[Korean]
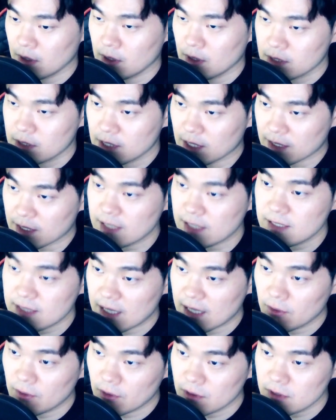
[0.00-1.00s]
자 다시
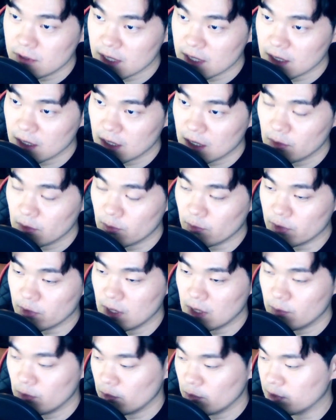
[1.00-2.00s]
딴 거를 생각해보면
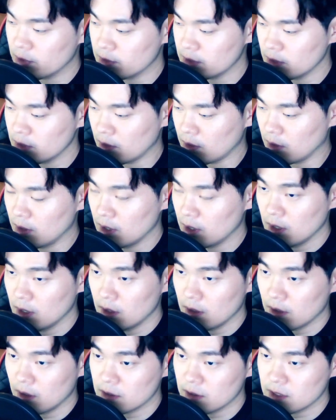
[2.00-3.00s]
해보면은요
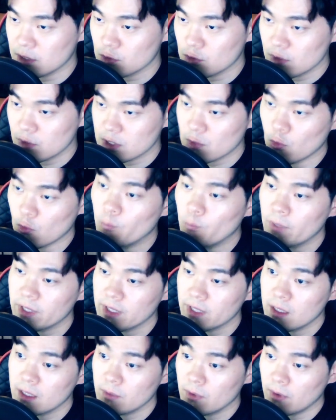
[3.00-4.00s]
어, 이제 좀 있으면
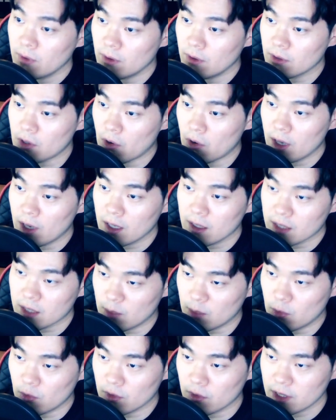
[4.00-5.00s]
오펜하이머 영화가
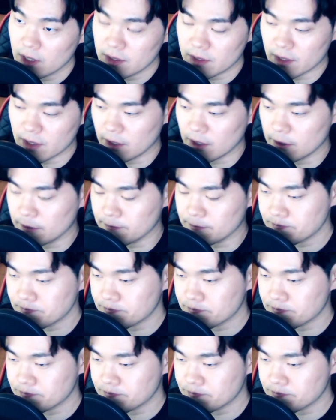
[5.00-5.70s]
개봉을 하는데요